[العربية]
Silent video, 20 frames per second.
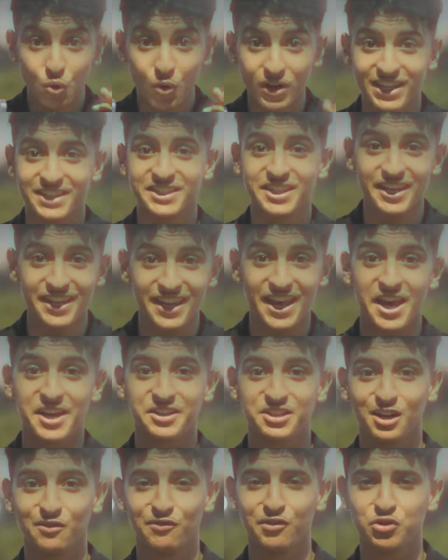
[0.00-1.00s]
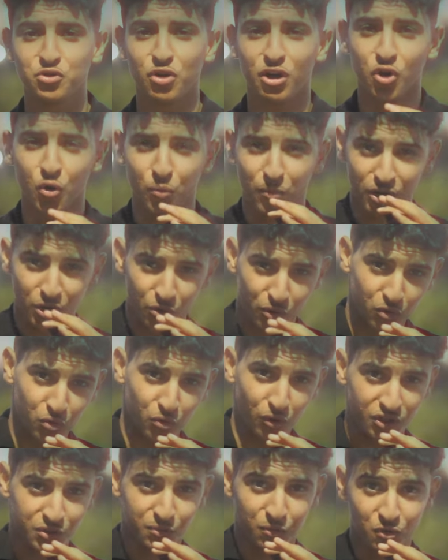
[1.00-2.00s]
سو كانت هذه نهايه الفيديو اي هوب انه
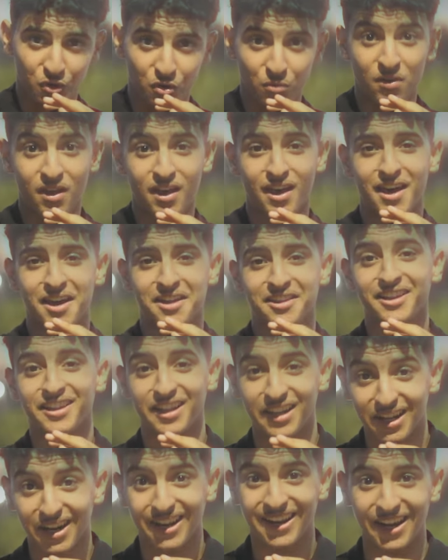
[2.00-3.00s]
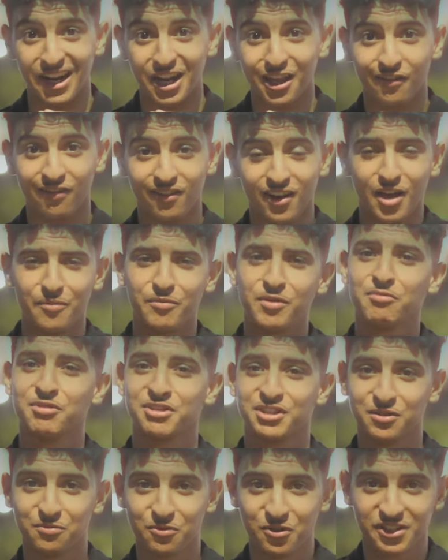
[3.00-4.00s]
يكون عجبكم دخل يرك على غفله مي
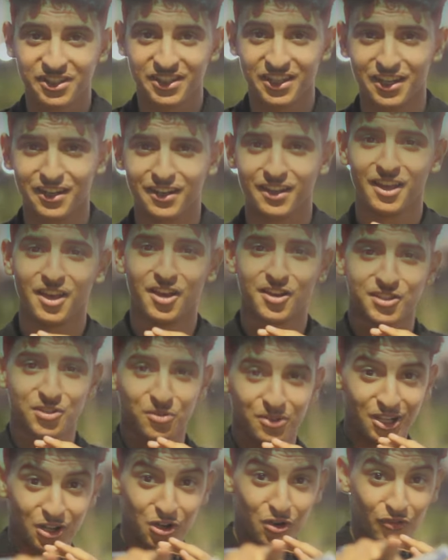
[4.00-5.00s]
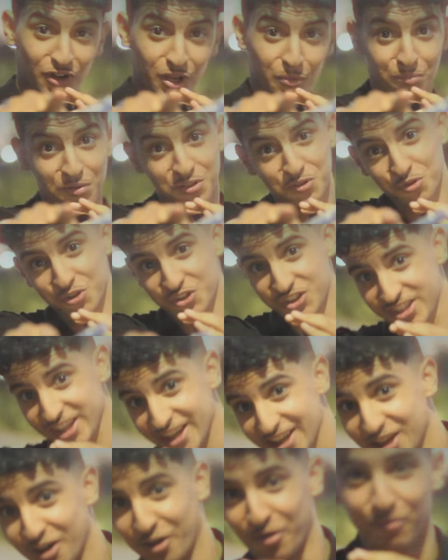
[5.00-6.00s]
ماشي مشكل سو نتلاقاو في الابيزود
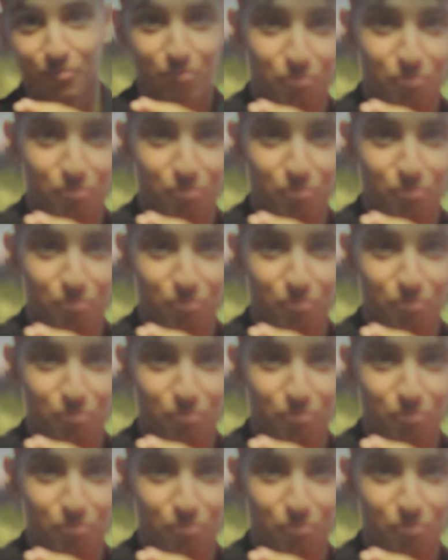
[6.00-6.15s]
الجايه